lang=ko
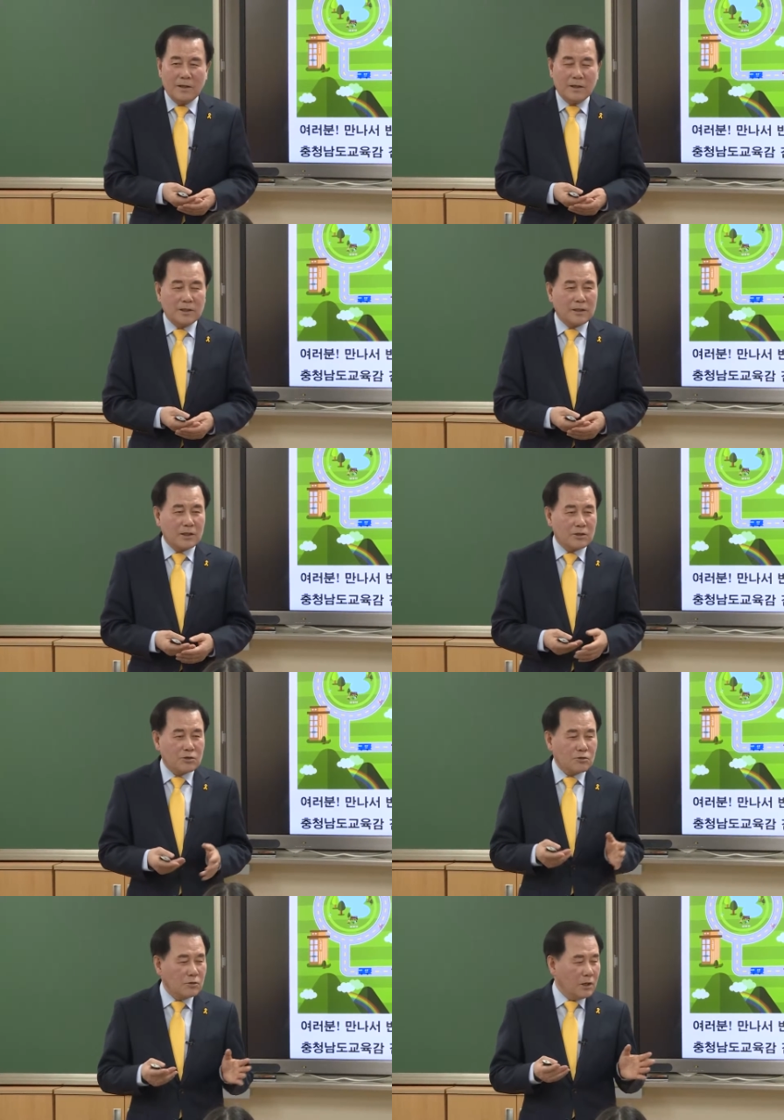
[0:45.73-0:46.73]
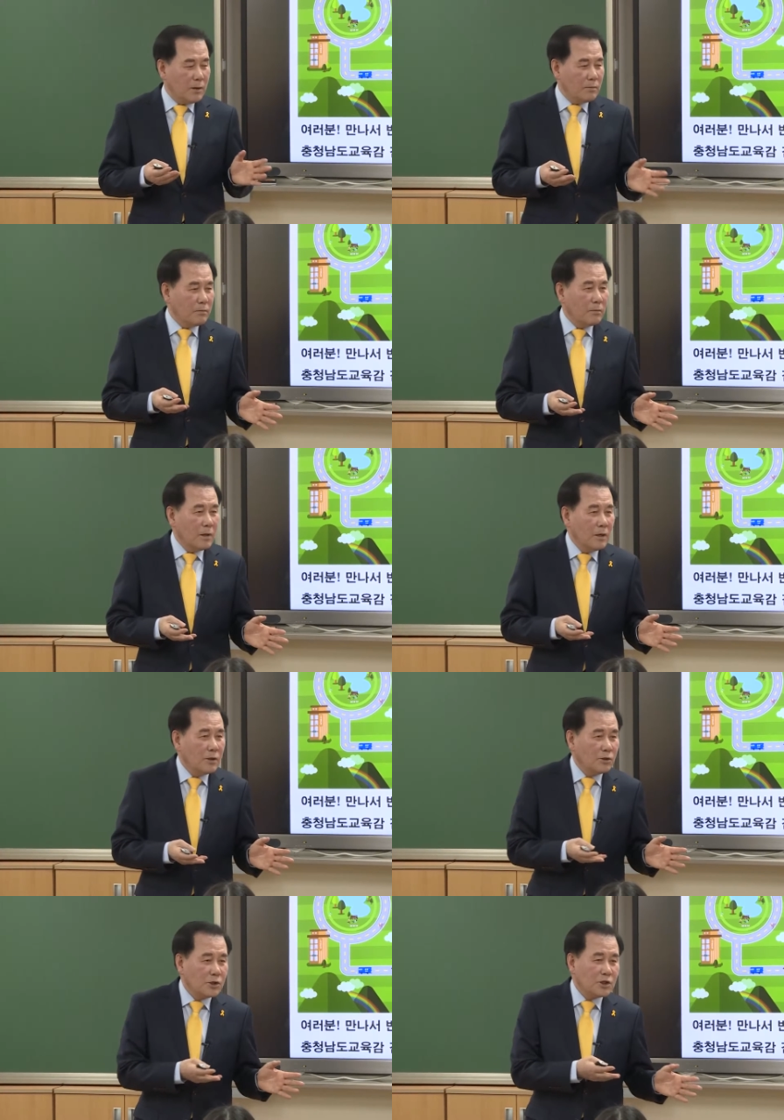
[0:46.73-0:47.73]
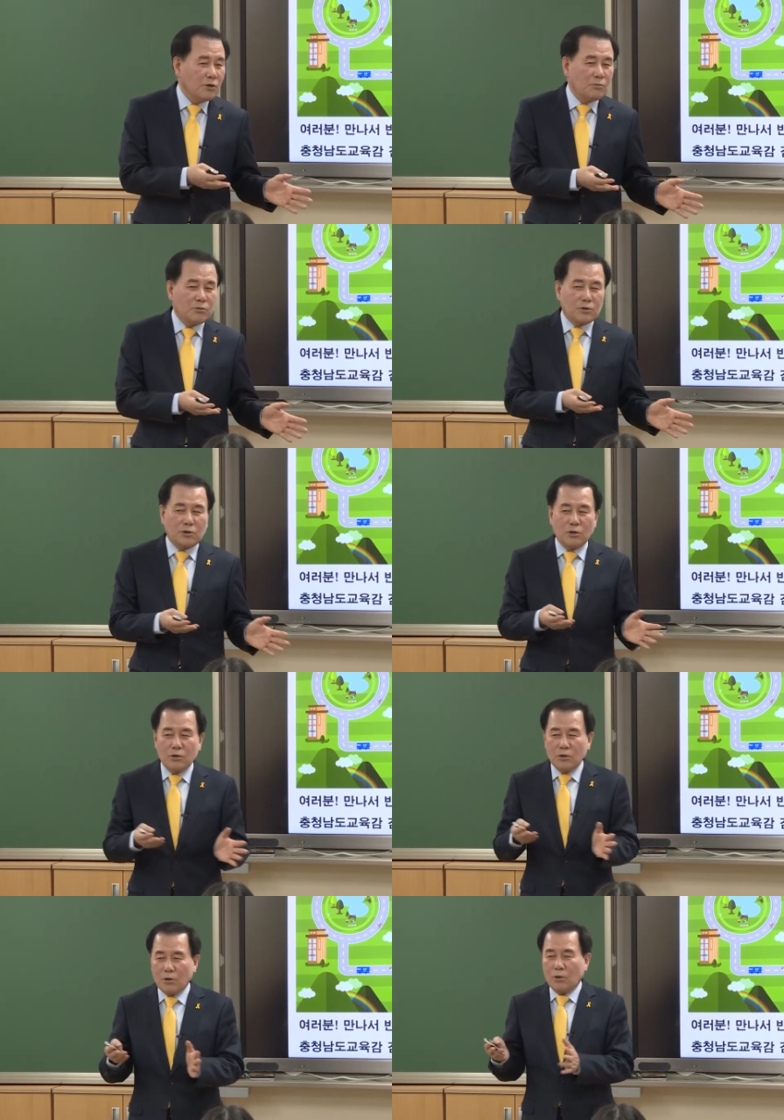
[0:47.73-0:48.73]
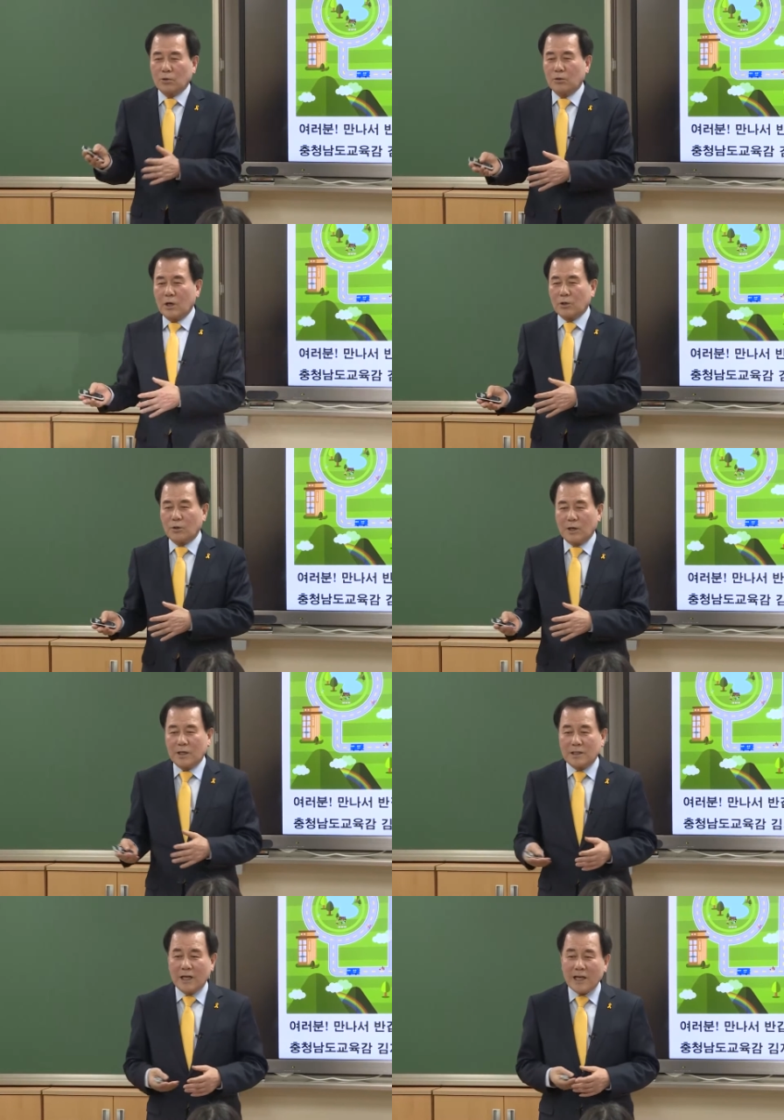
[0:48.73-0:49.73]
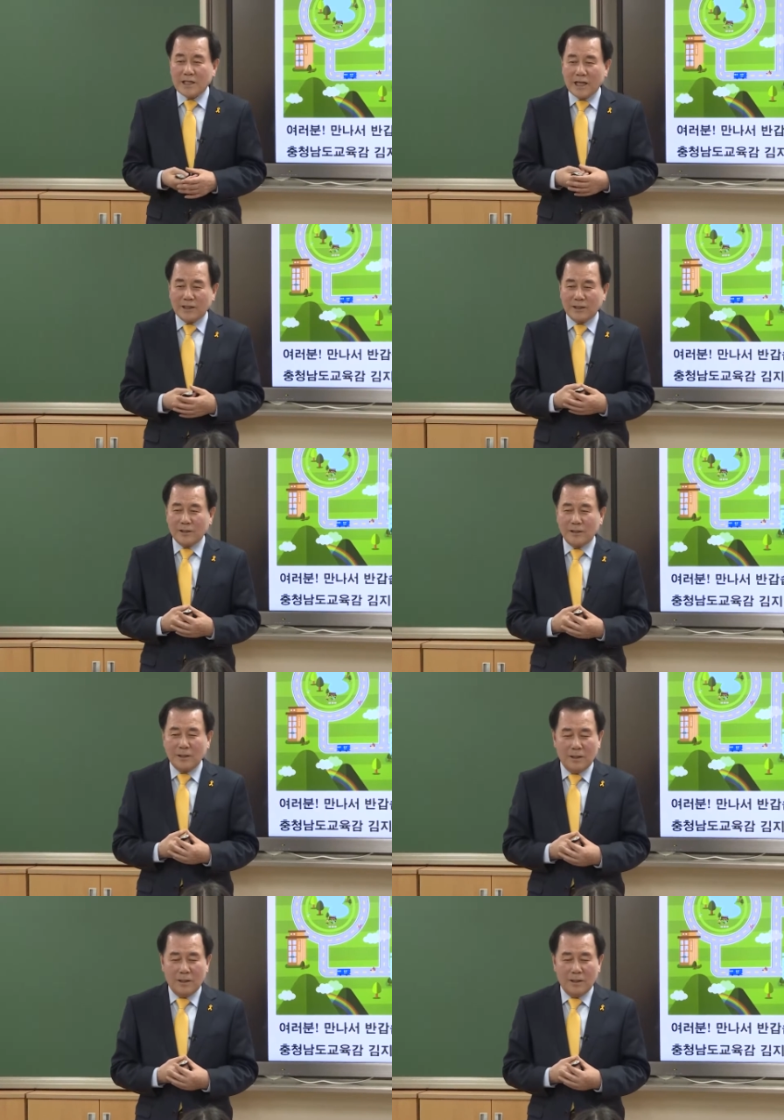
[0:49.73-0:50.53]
그러니까 충남 유치원부터 고등학교까지 학생들이